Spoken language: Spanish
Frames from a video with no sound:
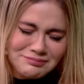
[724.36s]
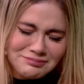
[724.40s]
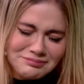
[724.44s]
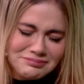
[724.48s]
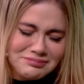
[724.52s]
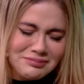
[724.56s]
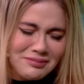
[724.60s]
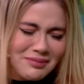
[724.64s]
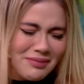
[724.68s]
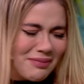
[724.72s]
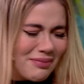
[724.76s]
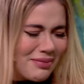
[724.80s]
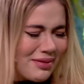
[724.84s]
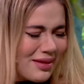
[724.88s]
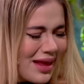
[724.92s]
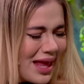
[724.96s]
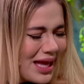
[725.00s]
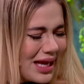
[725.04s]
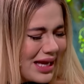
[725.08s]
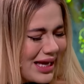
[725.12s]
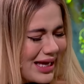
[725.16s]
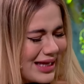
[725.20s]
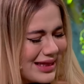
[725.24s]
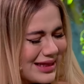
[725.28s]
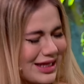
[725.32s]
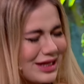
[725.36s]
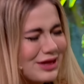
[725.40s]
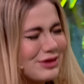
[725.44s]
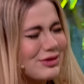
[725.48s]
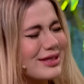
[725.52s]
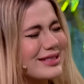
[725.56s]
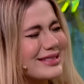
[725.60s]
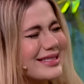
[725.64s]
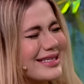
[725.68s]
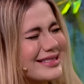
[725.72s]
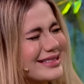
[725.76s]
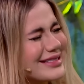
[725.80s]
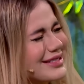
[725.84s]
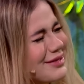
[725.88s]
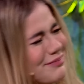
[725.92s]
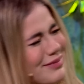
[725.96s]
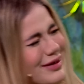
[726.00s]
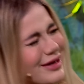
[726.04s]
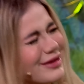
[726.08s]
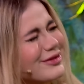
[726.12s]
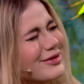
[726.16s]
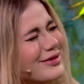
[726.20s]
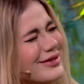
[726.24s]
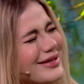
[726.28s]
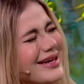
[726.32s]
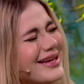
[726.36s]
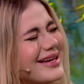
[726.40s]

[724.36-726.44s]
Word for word: Venga, ya que, ya que ¿Qué estamos. es este, perdón?